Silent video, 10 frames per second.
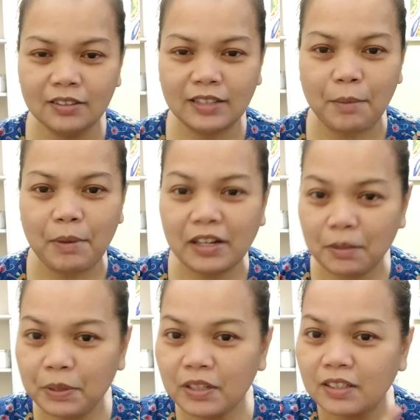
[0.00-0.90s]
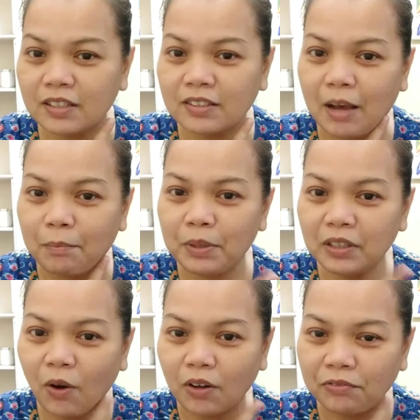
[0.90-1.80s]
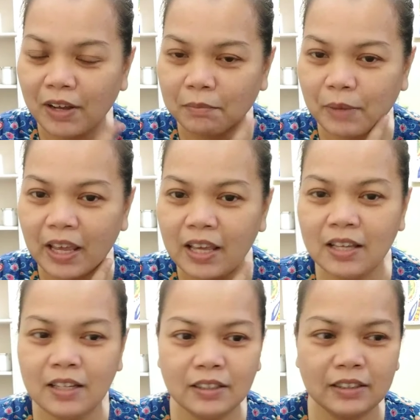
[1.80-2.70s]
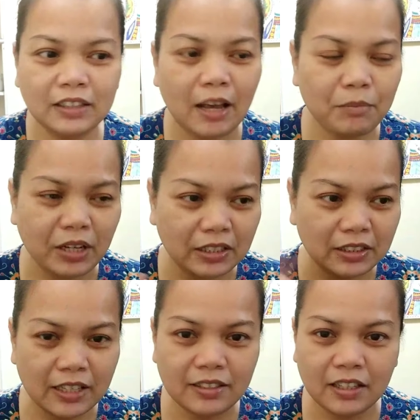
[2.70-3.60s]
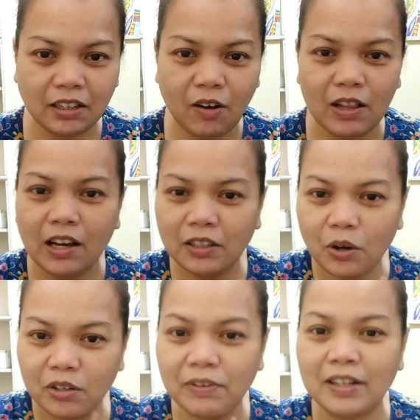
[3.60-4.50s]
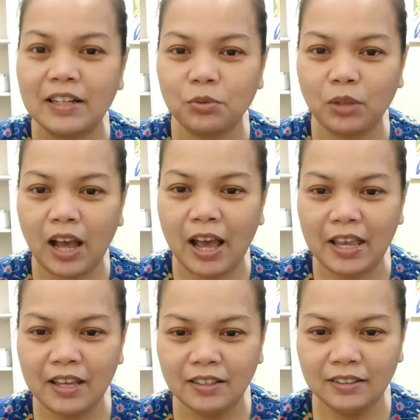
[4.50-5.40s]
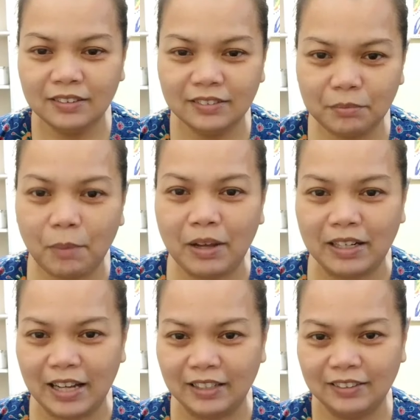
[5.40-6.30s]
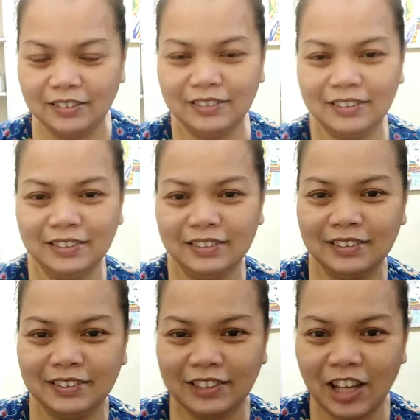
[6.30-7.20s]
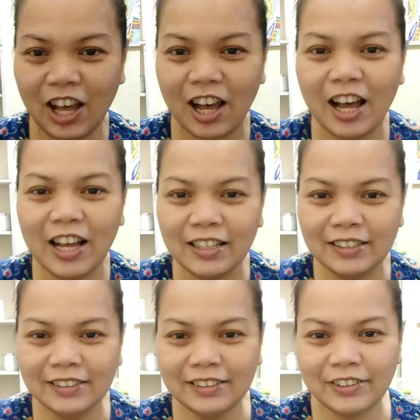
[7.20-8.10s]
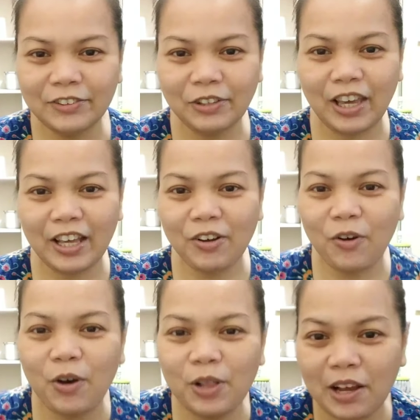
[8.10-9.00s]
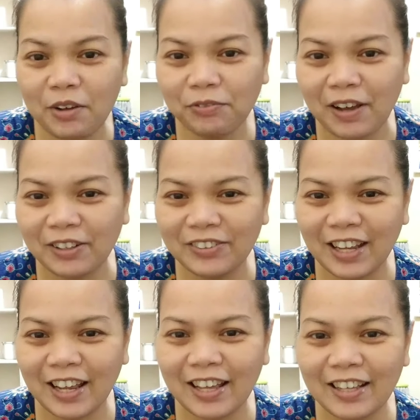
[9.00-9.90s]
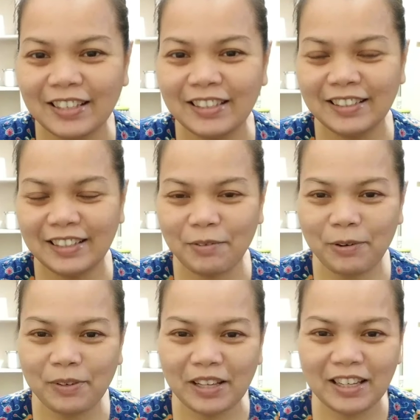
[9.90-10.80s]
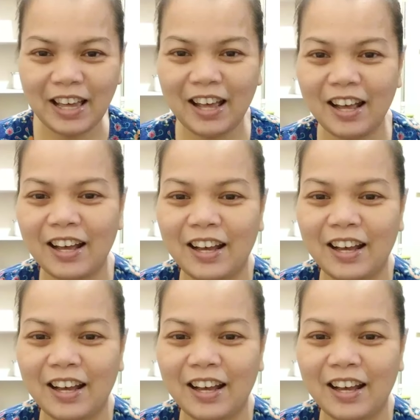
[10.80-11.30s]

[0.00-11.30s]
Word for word: ใส่มาแล้วในเพิ่งเสร็จสับเพิ่งถอนฟันไป คือทำอย่างอื่นให้เสร็จก่อนแล้วก็ถอนฟันอันสุดท้ายประมาณนั้นนะคะ โอเคเนาะ เล่าให้ฟังแล้วนะ แล้วพบกันค่ะ